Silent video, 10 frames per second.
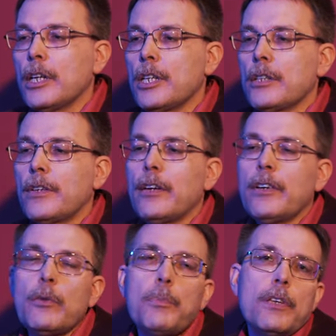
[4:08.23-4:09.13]

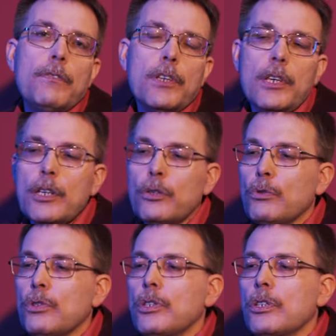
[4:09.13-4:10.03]
языковая периферия,
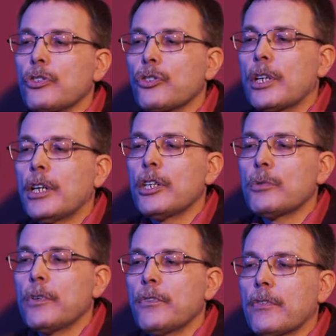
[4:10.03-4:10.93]
то есть жаргонизмы,